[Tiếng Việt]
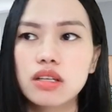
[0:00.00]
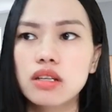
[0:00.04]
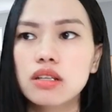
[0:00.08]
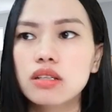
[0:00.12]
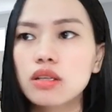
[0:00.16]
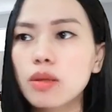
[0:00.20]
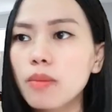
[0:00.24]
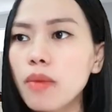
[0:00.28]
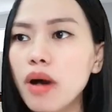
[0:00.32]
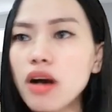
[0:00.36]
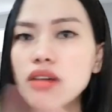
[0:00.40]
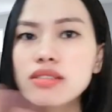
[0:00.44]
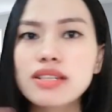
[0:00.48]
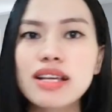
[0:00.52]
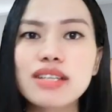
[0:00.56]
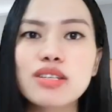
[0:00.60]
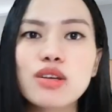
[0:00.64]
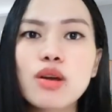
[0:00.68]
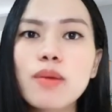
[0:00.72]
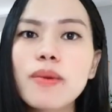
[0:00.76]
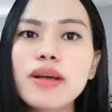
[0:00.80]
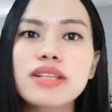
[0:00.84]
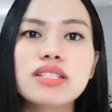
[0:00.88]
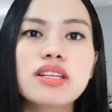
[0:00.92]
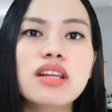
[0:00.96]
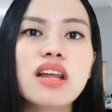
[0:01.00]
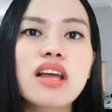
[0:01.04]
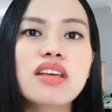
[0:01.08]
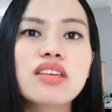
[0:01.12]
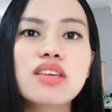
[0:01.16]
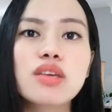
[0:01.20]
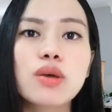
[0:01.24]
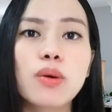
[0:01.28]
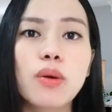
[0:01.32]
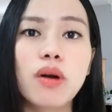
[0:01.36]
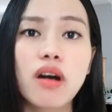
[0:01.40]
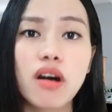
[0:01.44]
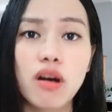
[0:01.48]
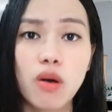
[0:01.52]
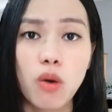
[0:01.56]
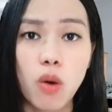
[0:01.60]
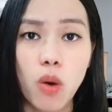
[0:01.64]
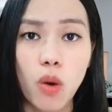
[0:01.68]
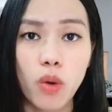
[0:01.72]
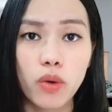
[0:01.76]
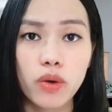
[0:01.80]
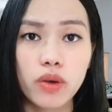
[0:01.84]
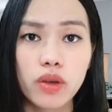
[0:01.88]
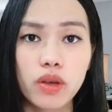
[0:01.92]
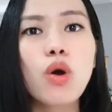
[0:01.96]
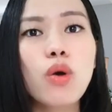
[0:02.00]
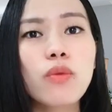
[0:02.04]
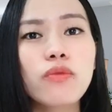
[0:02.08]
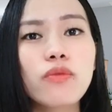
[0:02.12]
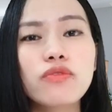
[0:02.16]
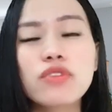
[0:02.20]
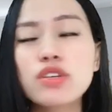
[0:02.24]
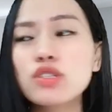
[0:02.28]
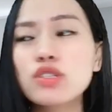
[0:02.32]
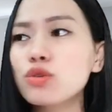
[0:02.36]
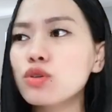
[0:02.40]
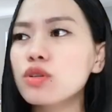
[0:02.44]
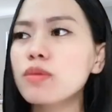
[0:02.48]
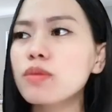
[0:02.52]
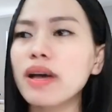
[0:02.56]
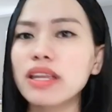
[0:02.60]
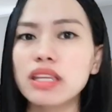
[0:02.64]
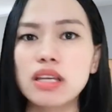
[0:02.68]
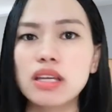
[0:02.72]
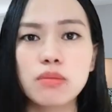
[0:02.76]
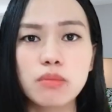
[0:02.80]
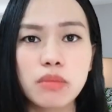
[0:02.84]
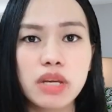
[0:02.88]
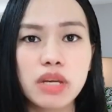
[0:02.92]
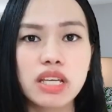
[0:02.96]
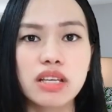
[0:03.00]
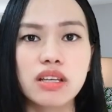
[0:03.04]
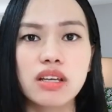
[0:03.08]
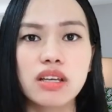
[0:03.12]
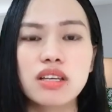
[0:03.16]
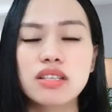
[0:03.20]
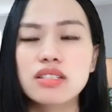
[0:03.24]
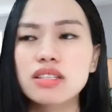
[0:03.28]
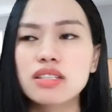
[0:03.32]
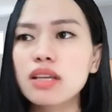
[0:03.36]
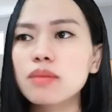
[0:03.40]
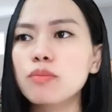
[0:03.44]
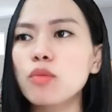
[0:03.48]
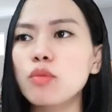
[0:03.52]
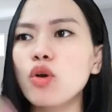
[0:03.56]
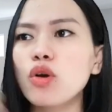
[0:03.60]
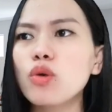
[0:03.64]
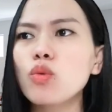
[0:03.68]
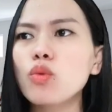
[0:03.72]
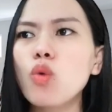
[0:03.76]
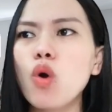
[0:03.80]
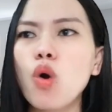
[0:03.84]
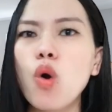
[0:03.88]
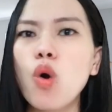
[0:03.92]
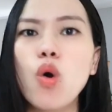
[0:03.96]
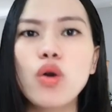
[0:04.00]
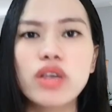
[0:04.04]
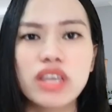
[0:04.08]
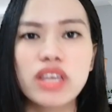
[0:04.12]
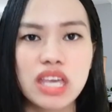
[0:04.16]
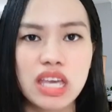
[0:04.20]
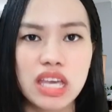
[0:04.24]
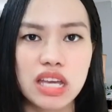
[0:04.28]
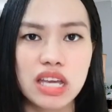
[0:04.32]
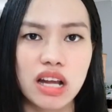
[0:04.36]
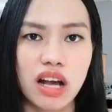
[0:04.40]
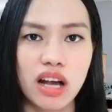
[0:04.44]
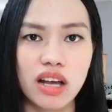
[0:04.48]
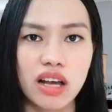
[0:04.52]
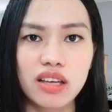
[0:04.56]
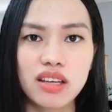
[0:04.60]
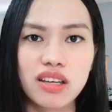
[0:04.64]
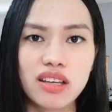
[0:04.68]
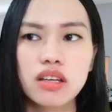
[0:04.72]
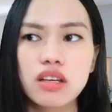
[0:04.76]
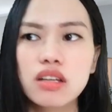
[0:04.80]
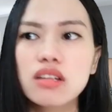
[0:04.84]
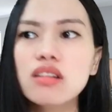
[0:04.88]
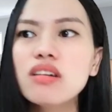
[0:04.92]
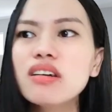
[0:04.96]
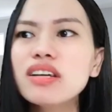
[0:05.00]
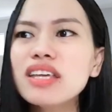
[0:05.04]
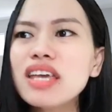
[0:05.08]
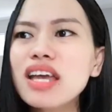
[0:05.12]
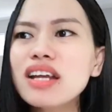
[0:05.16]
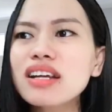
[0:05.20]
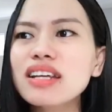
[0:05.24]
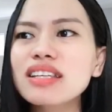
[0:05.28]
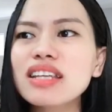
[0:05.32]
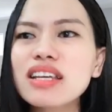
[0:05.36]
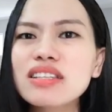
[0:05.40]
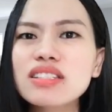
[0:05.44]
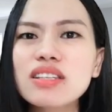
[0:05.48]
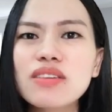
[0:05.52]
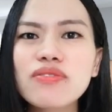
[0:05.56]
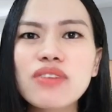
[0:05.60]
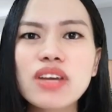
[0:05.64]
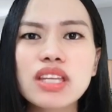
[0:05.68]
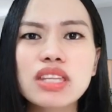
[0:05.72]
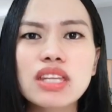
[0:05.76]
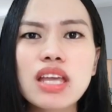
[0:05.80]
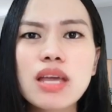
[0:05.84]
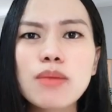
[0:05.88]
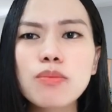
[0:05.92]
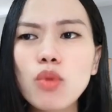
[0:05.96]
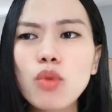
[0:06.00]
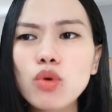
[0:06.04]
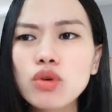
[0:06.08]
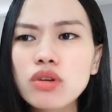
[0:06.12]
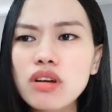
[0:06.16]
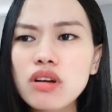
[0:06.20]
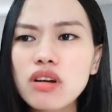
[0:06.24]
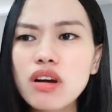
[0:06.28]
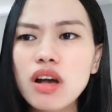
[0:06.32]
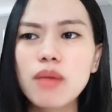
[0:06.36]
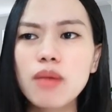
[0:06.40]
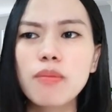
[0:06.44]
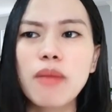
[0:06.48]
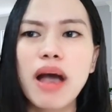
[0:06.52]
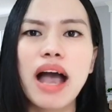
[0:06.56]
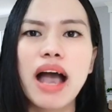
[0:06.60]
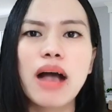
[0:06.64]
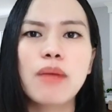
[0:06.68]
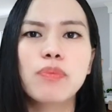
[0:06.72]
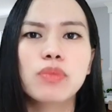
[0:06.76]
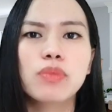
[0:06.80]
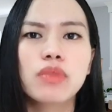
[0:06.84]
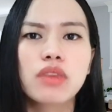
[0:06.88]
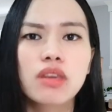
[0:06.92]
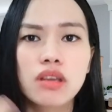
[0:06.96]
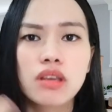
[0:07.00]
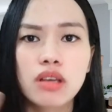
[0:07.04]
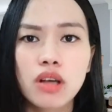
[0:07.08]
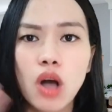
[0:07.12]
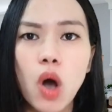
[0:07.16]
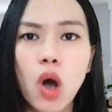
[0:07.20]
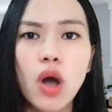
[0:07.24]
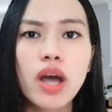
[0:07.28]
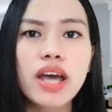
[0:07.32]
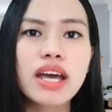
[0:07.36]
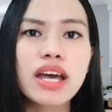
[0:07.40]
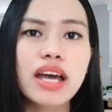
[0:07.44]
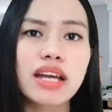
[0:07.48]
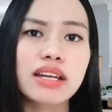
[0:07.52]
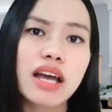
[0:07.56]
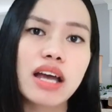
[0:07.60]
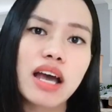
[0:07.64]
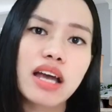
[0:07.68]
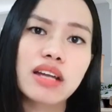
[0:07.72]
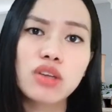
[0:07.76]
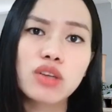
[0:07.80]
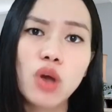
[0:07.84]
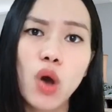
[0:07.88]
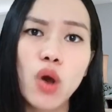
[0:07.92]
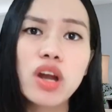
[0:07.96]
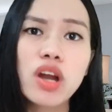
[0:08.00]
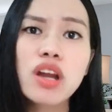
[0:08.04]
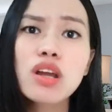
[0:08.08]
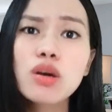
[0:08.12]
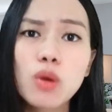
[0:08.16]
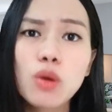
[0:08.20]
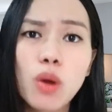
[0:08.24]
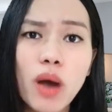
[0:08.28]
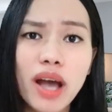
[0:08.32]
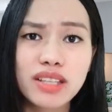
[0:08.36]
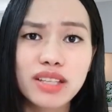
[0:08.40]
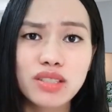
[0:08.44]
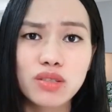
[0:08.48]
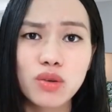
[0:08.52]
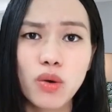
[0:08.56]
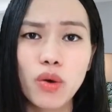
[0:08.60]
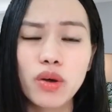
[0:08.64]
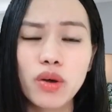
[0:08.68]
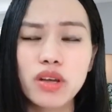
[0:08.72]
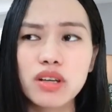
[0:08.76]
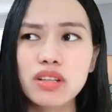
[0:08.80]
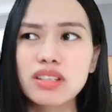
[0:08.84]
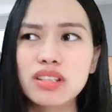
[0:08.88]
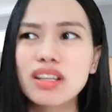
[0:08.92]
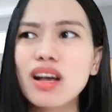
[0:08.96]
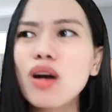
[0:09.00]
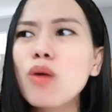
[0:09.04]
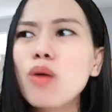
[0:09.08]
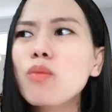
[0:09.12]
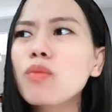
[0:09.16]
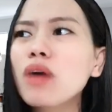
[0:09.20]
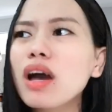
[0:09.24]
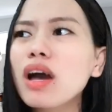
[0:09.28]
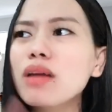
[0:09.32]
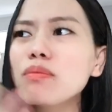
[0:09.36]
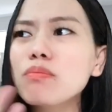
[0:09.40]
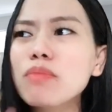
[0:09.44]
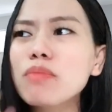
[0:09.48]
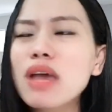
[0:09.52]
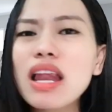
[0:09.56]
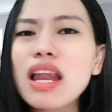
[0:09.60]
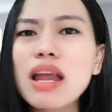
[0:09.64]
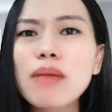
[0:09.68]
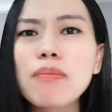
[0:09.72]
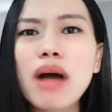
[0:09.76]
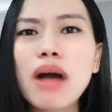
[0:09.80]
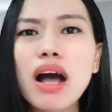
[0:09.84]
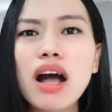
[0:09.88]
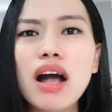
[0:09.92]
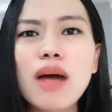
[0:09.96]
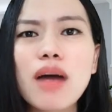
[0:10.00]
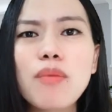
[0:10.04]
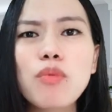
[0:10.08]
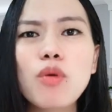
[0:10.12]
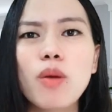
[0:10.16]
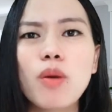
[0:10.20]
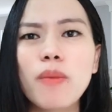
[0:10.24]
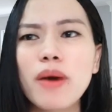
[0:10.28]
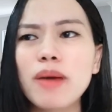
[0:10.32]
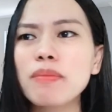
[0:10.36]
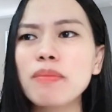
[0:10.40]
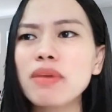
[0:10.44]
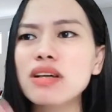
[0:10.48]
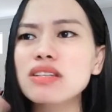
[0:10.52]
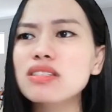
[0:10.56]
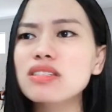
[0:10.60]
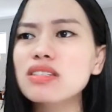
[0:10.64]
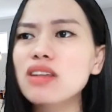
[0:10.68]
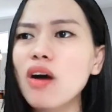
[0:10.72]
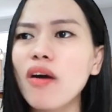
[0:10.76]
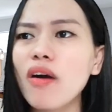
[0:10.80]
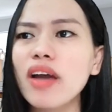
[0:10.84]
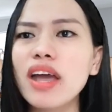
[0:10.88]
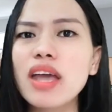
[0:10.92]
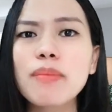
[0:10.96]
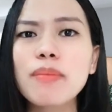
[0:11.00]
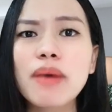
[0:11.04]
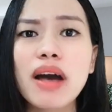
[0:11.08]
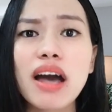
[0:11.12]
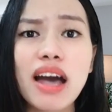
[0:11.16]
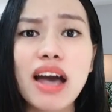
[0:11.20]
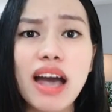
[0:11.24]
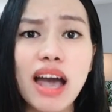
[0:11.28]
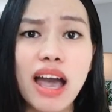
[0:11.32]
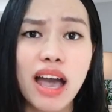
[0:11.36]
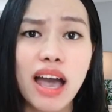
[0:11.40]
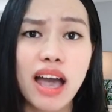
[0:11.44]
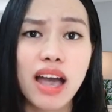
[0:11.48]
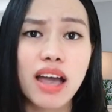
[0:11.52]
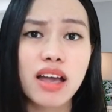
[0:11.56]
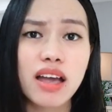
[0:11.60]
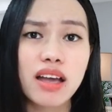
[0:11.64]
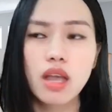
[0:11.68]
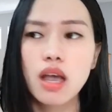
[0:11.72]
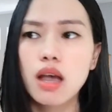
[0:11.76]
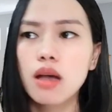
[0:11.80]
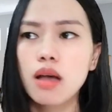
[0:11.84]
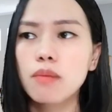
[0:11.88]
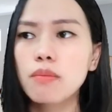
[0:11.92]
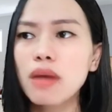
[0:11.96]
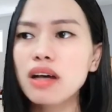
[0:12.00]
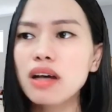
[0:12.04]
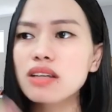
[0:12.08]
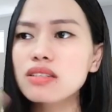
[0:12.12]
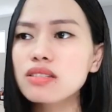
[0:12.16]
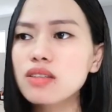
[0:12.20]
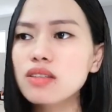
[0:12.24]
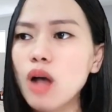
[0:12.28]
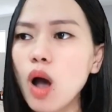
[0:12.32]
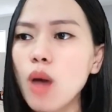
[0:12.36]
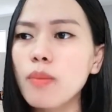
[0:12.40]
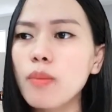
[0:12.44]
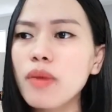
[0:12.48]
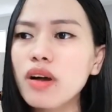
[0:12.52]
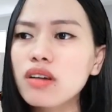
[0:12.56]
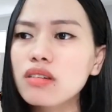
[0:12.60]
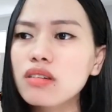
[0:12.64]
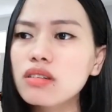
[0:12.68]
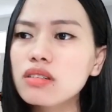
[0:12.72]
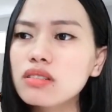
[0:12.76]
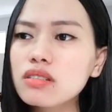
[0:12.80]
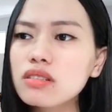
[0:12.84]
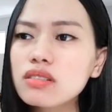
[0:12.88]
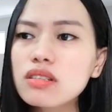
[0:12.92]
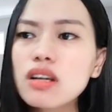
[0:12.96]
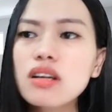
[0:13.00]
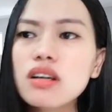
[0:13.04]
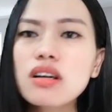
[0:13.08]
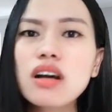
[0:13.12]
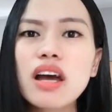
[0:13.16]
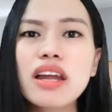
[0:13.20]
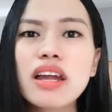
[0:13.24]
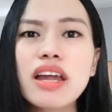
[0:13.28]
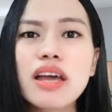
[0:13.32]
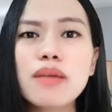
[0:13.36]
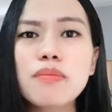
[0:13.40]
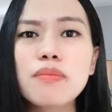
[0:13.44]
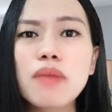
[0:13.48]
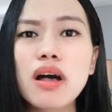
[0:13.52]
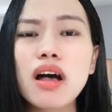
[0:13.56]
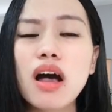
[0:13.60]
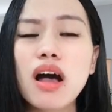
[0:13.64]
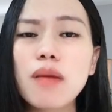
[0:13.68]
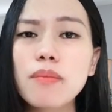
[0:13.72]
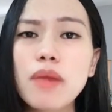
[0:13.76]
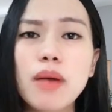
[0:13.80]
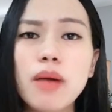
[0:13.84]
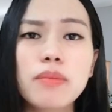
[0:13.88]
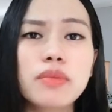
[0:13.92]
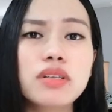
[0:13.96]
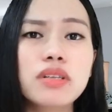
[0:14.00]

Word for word: Nó mở ra cho các bạn rất là nhiều cơ hội. Ví dụ như bản thân mình dịch một cái cuộc hội nghị đấy, đương nhiên người ta sẽ phải tìm một người mà có cái khả năng ăn nói lưu loát rồi. Người ta không cần biết là bằng cấp của bạn bằng giỏi hay bằng khá. Bằng giỏi mà cứ đứng ở đấy mà